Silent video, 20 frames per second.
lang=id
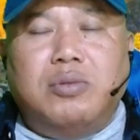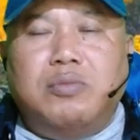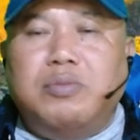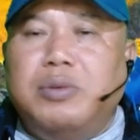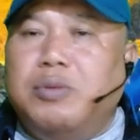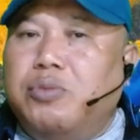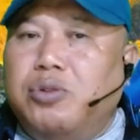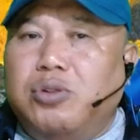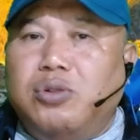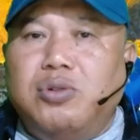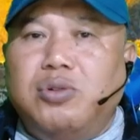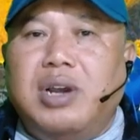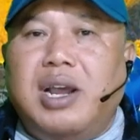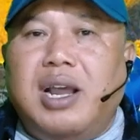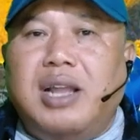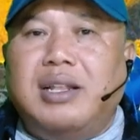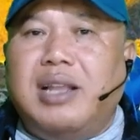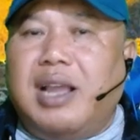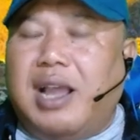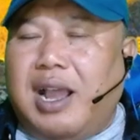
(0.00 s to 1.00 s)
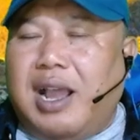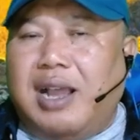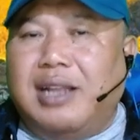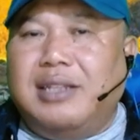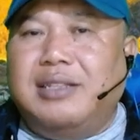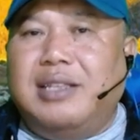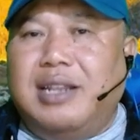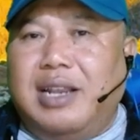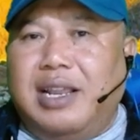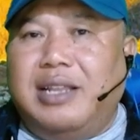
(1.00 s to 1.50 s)
membutuhkan
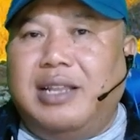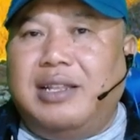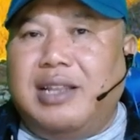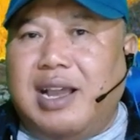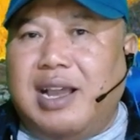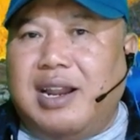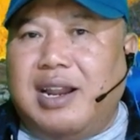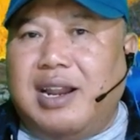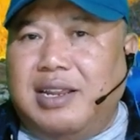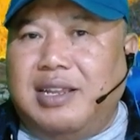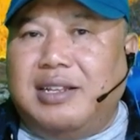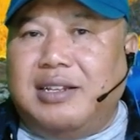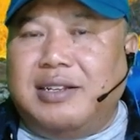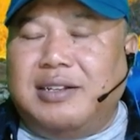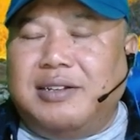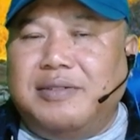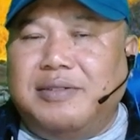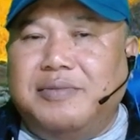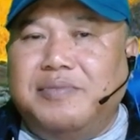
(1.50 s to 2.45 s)
adrenalin.